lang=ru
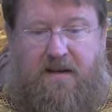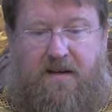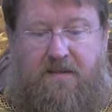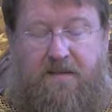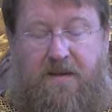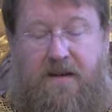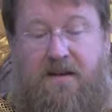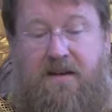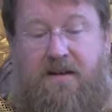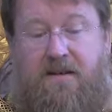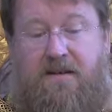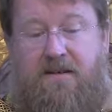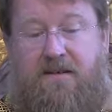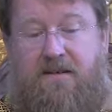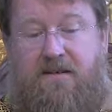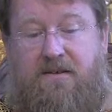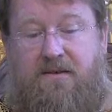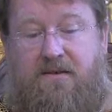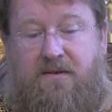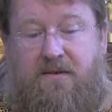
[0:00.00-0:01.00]
И мне
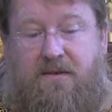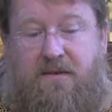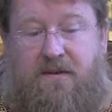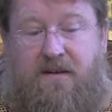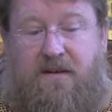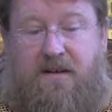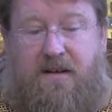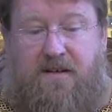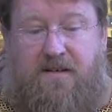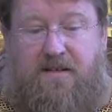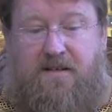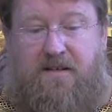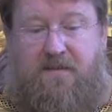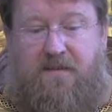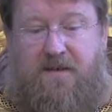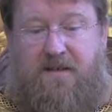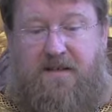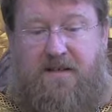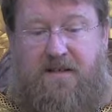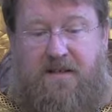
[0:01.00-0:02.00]
кажется, что
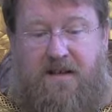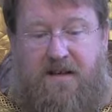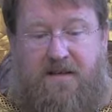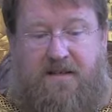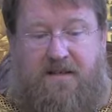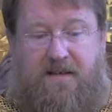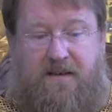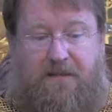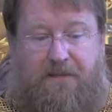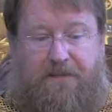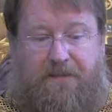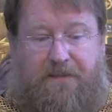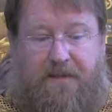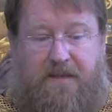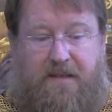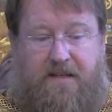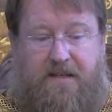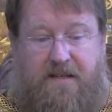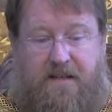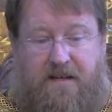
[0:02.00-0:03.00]
каждому из нас
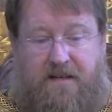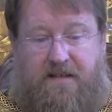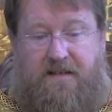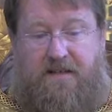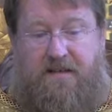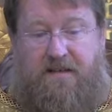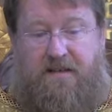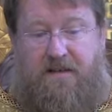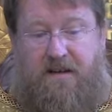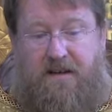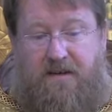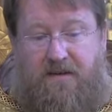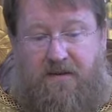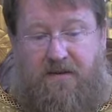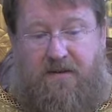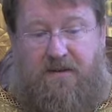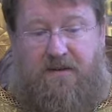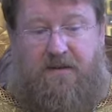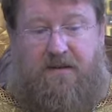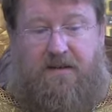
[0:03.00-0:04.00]
часто
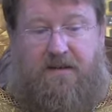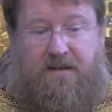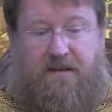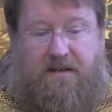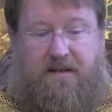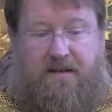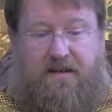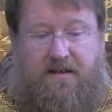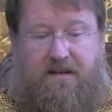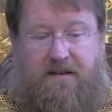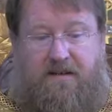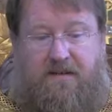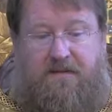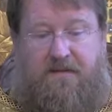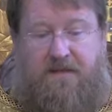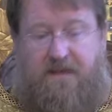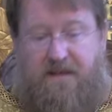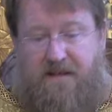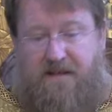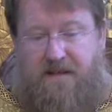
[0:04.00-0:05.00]
дано
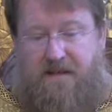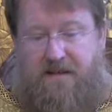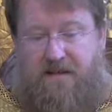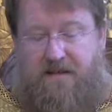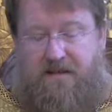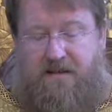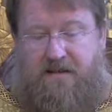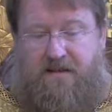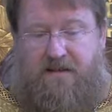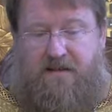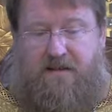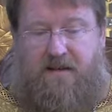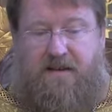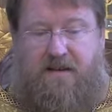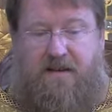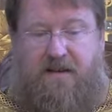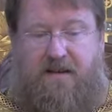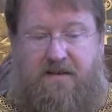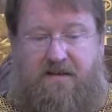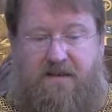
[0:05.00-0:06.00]
видеть
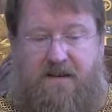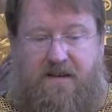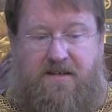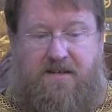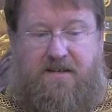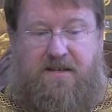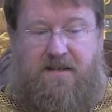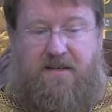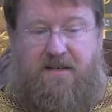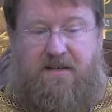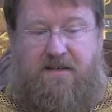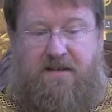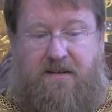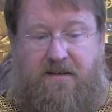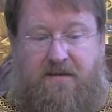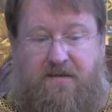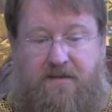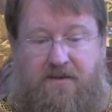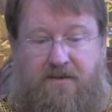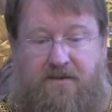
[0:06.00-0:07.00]
такие вещи для
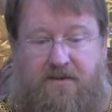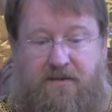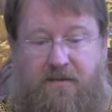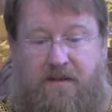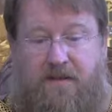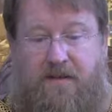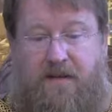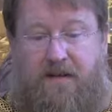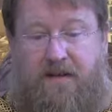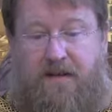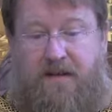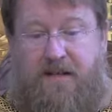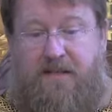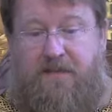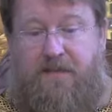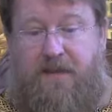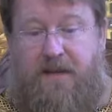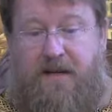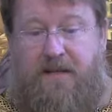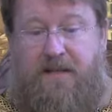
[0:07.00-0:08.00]
того, чтобы как
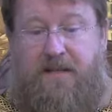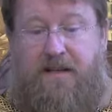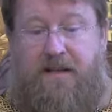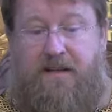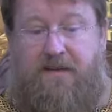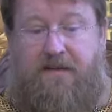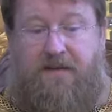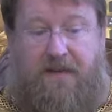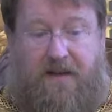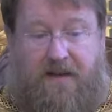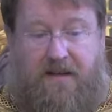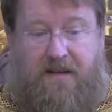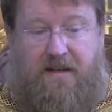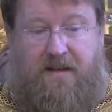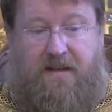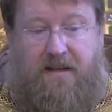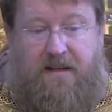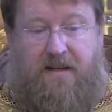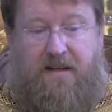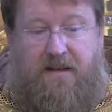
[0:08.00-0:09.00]
раз
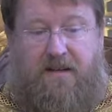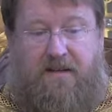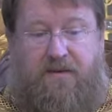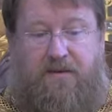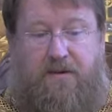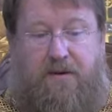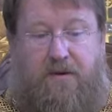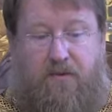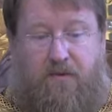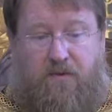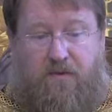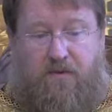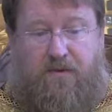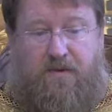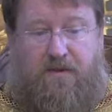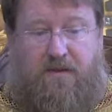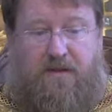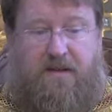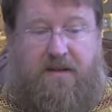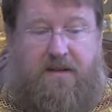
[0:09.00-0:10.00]
преодолевать
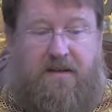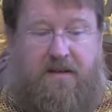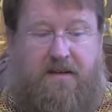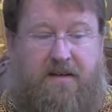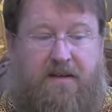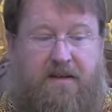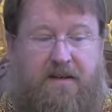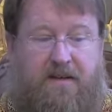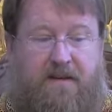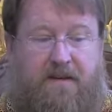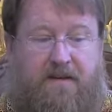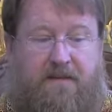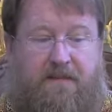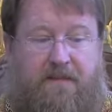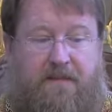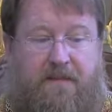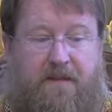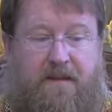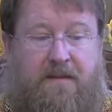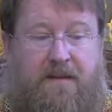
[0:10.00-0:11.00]
трудные
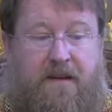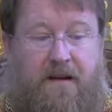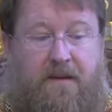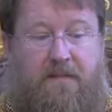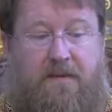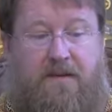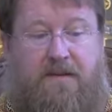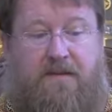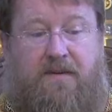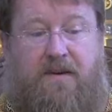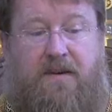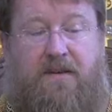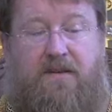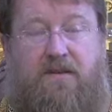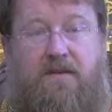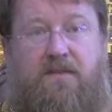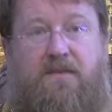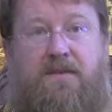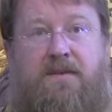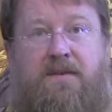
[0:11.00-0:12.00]
этапы своей
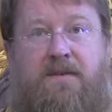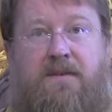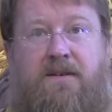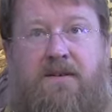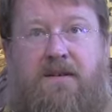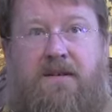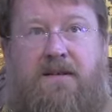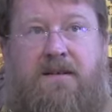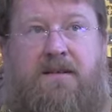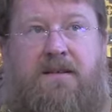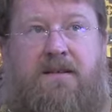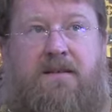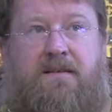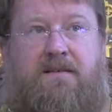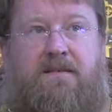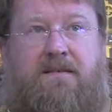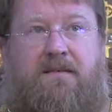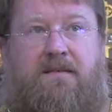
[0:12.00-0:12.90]
собственной жизни,